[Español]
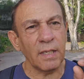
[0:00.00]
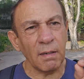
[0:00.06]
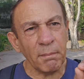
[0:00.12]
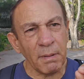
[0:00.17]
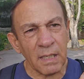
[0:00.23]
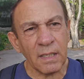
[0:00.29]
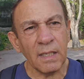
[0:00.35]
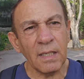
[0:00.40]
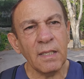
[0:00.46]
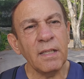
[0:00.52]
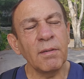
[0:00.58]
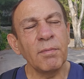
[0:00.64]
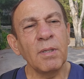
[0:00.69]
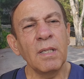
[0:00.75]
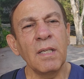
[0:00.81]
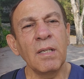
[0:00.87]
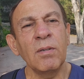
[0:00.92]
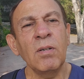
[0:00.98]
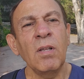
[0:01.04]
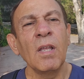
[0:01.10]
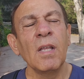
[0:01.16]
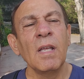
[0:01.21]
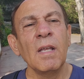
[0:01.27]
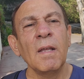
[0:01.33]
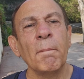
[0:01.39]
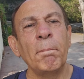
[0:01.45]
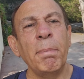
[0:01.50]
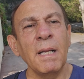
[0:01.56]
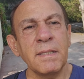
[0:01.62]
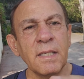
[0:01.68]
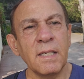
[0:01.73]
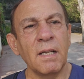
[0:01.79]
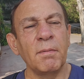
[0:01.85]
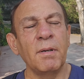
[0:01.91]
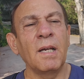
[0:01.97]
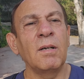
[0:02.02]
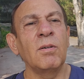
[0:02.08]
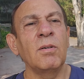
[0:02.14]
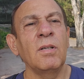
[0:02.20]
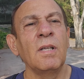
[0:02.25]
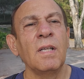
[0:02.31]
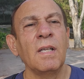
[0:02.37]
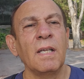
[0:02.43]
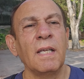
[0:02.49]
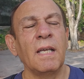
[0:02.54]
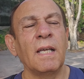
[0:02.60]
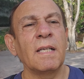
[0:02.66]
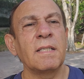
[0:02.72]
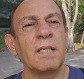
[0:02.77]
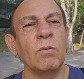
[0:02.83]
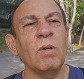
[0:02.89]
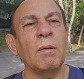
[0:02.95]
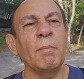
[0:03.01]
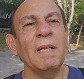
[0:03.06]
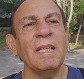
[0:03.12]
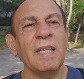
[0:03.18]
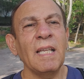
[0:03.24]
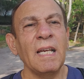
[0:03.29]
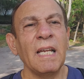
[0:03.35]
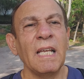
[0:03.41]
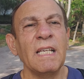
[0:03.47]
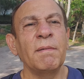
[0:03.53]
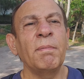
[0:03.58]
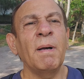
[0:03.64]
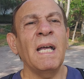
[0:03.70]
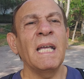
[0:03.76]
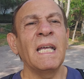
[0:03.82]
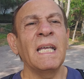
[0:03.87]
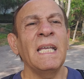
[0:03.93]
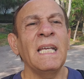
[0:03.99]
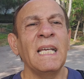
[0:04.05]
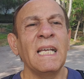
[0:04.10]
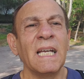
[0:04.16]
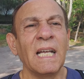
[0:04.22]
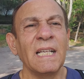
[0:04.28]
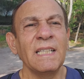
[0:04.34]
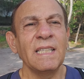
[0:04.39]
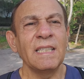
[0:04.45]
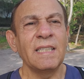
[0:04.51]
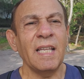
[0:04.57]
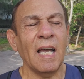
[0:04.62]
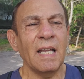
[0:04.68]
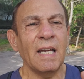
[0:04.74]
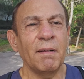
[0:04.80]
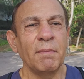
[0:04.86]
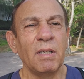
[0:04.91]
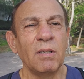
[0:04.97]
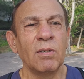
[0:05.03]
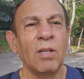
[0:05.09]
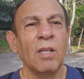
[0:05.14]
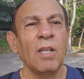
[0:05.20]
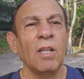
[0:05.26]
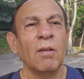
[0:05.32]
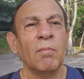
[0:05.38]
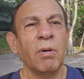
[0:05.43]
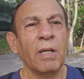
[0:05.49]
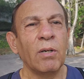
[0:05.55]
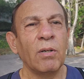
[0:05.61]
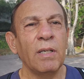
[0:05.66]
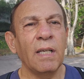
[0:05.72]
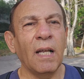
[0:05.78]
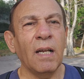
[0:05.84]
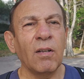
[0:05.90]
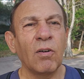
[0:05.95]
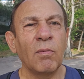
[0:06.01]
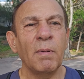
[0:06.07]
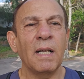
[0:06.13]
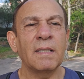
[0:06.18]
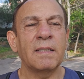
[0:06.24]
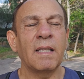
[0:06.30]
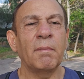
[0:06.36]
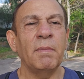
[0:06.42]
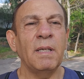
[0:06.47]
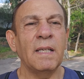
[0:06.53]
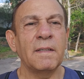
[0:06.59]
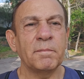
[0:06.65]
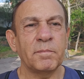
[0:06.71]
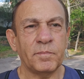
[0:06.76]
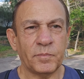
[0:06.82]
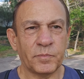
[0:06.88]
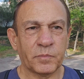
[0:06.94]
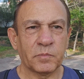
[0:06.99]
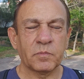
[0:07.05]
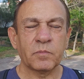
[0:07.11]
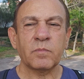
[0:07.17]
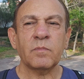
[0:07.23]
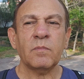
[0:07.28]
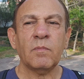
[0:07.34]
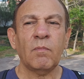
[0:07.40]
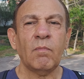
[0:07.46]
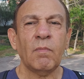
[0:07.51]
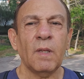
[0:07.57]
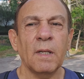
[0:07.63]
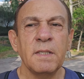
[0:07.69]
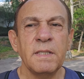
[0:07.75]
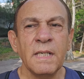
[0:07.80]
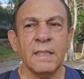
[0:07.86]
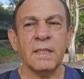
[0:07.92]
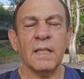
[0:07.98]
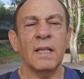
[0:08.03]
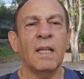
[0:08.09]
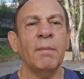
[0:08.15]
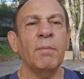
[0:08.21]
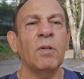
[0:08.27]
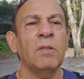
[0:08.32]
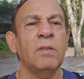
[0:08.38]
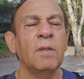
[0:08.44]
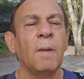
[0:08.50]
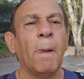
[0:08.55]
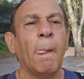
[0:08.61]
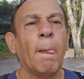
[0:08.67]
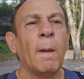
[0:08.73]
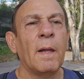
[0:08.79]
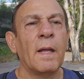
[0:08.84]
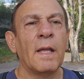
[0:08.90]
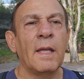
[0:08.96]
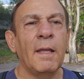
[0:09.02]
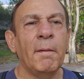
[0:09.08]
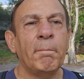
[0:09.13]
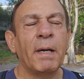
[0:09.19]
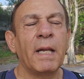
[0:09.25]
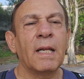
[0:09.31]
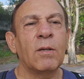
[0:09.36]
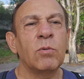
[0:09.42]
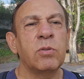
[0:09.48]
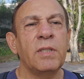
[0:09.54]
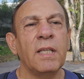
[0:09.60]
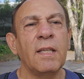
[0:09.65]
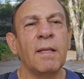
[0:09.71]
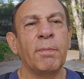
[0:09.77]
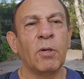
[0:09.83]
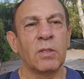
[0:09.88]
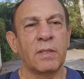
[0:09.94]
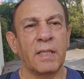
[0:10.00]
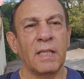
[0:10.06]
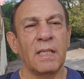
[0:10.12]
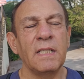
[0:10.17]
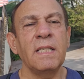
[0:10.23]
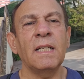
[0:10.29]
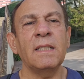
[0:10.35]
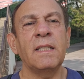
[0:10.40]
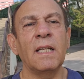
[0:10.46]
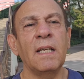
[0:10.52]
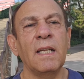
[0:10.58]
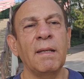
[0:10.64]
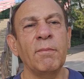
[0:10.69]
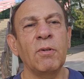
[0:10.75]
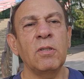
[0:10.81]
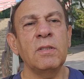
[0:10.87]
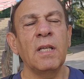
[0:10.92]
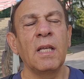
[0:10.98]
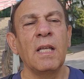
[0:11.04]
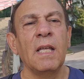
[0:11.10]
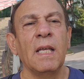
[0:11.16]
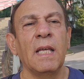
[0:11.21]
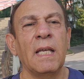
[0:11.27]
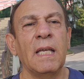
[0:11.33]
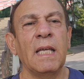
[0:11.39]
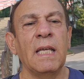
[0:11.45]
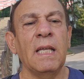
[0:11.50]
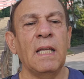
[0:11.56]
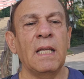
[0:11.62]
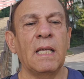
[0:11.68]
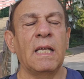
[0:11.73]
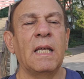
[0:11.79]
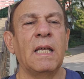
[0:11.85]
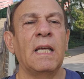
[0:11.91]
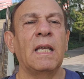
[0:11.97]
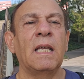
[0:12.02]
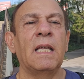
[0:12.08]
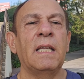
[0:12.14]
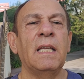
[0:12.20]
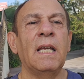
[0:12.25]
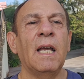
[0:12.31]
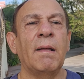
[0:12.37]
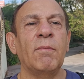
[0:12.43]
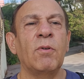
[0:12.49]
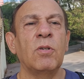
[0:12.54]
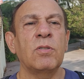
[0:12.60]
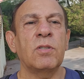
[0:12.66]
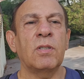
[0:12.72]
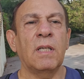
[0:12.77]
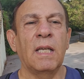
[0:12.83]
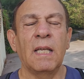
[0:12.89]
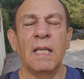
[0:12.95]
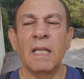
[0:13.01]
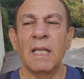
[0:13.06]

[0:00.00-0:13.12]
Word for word: termine este video, pasen a verlo, que seguramente les va a encantar, amigos. Bueno, y algo más también ya tenemos eh, para que ustedes voten, ya tenemos, eh, eh, digamos,